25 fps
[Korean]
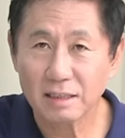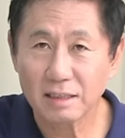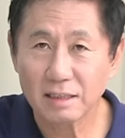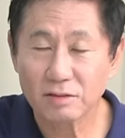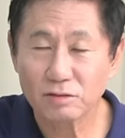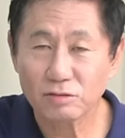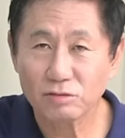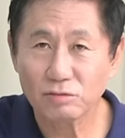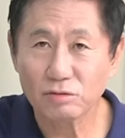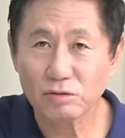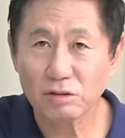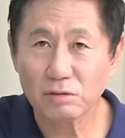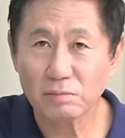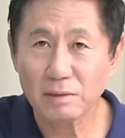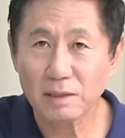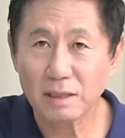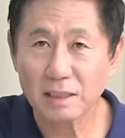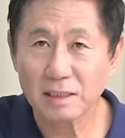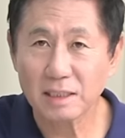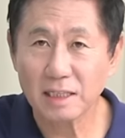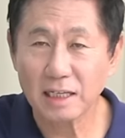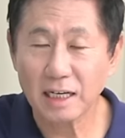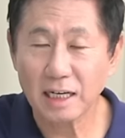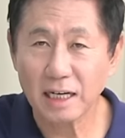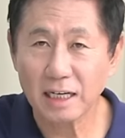
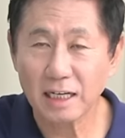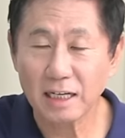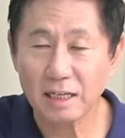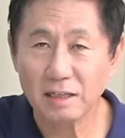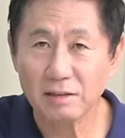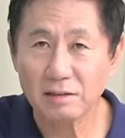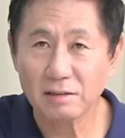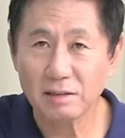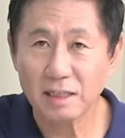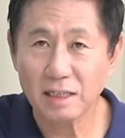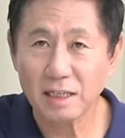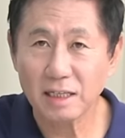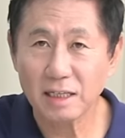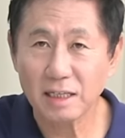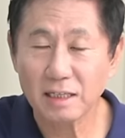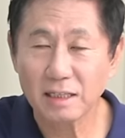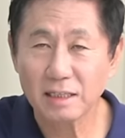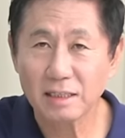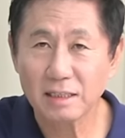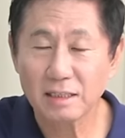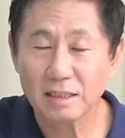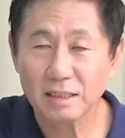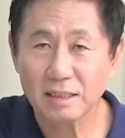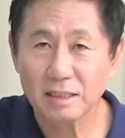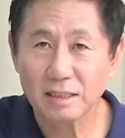충성맹세 안 했는데
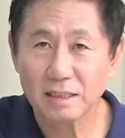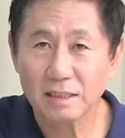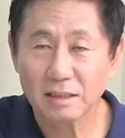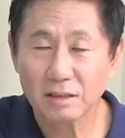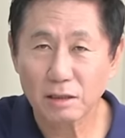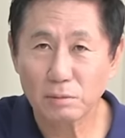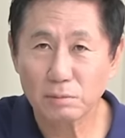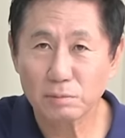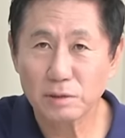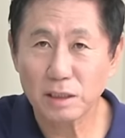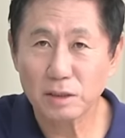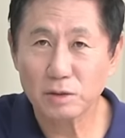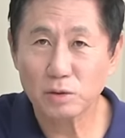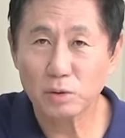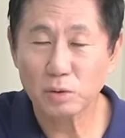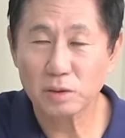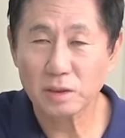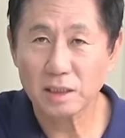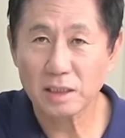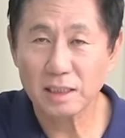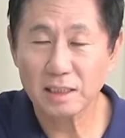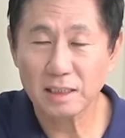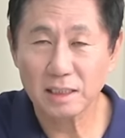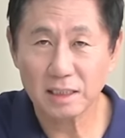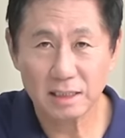
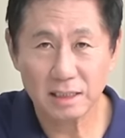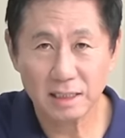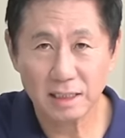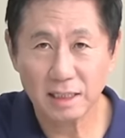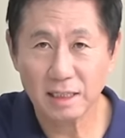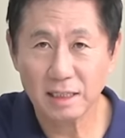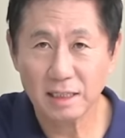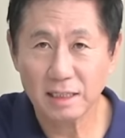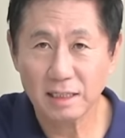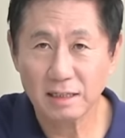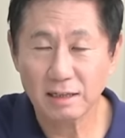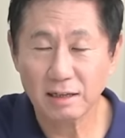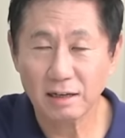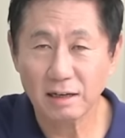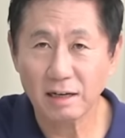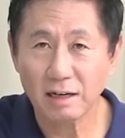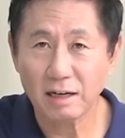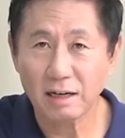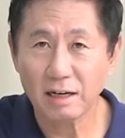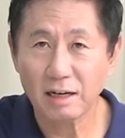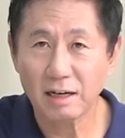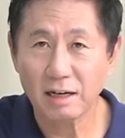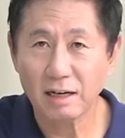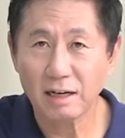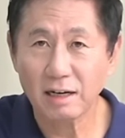검찰총장이 됐다?
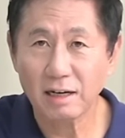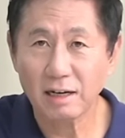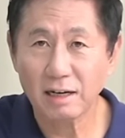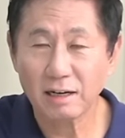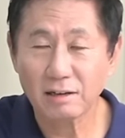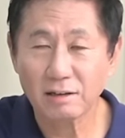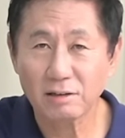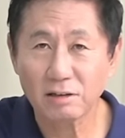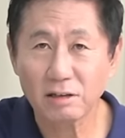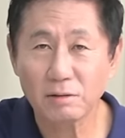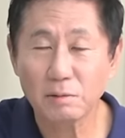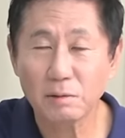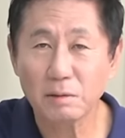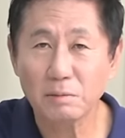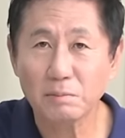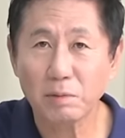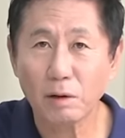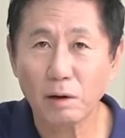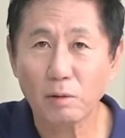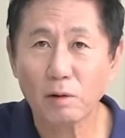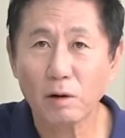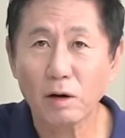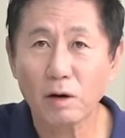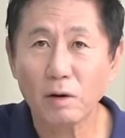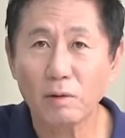아. 그러면
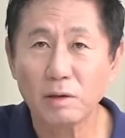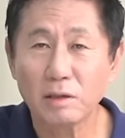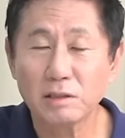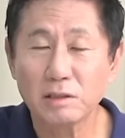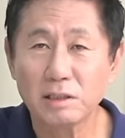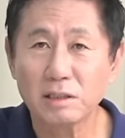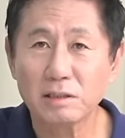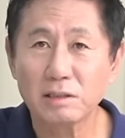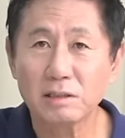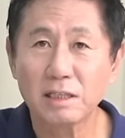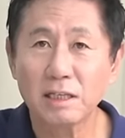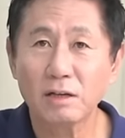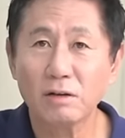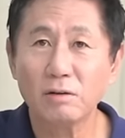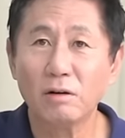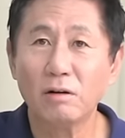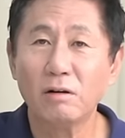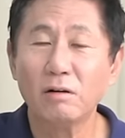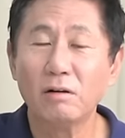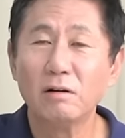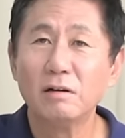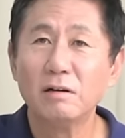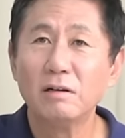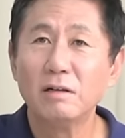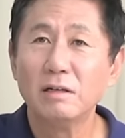법과 원칙대로
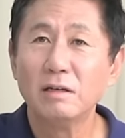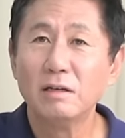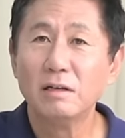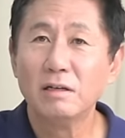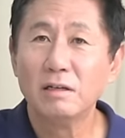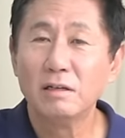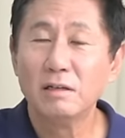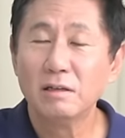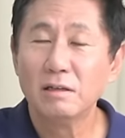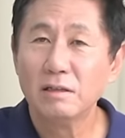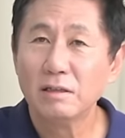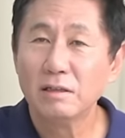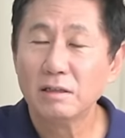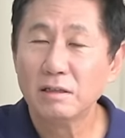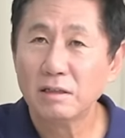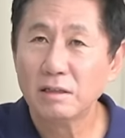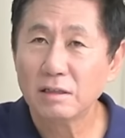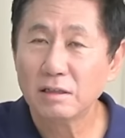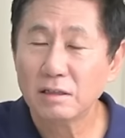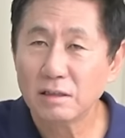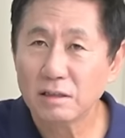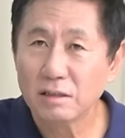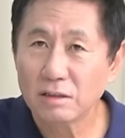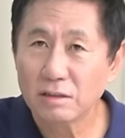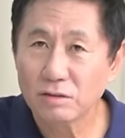
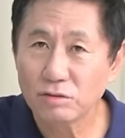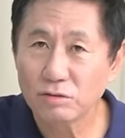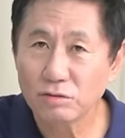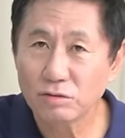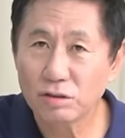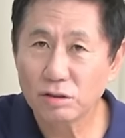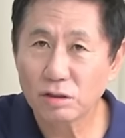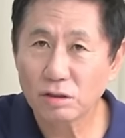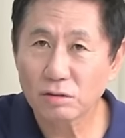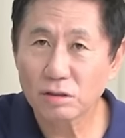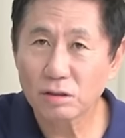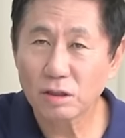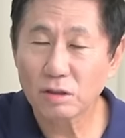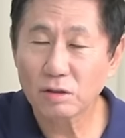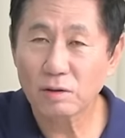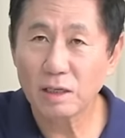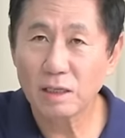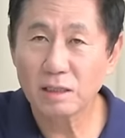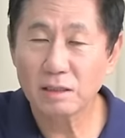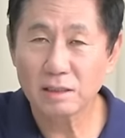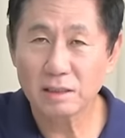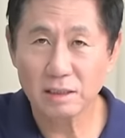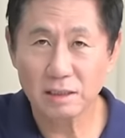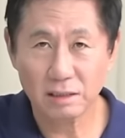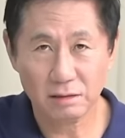윤석열
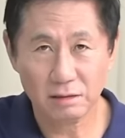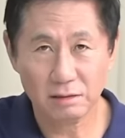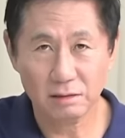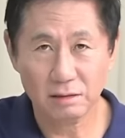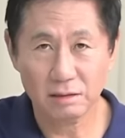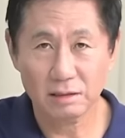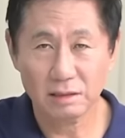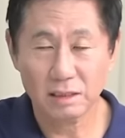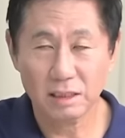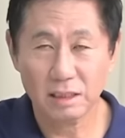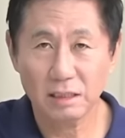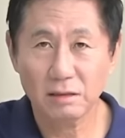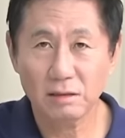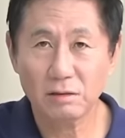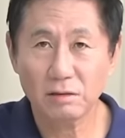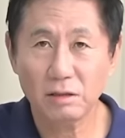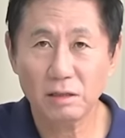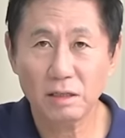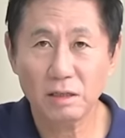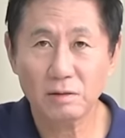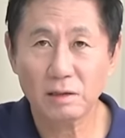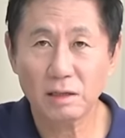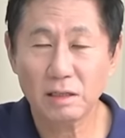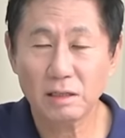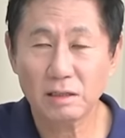관련 사건, 김건희
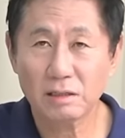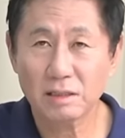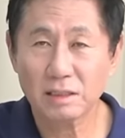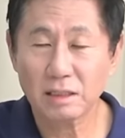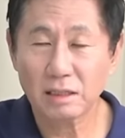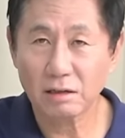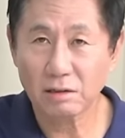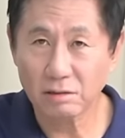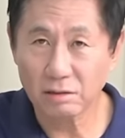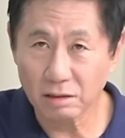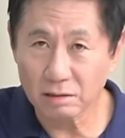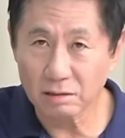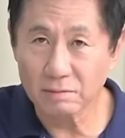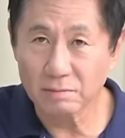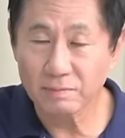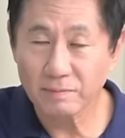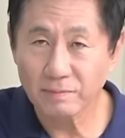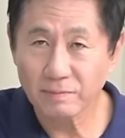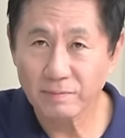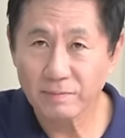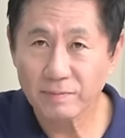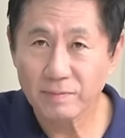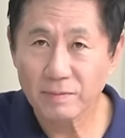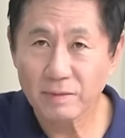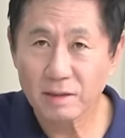관련 사건
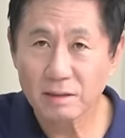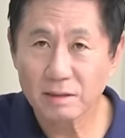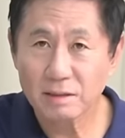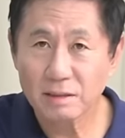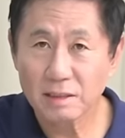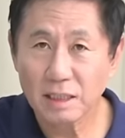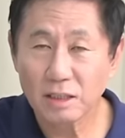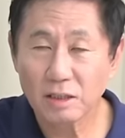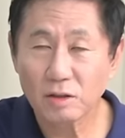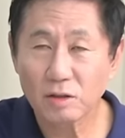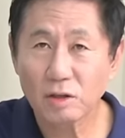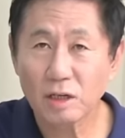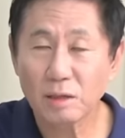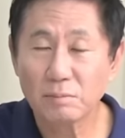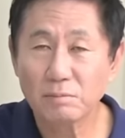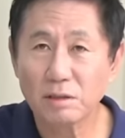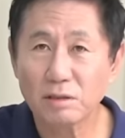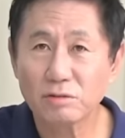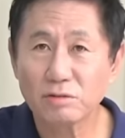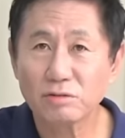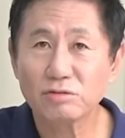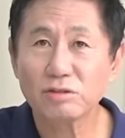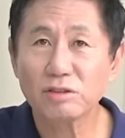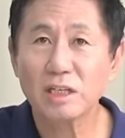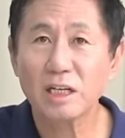제대로 한번
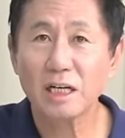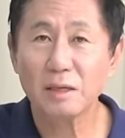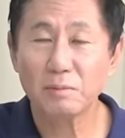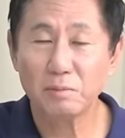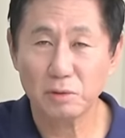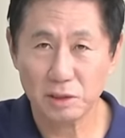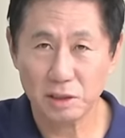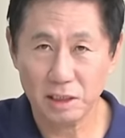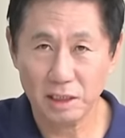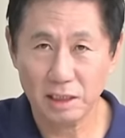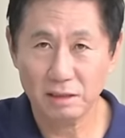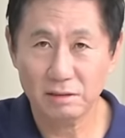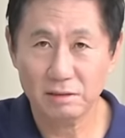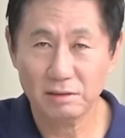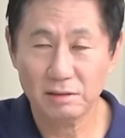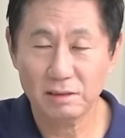수사해 보세요.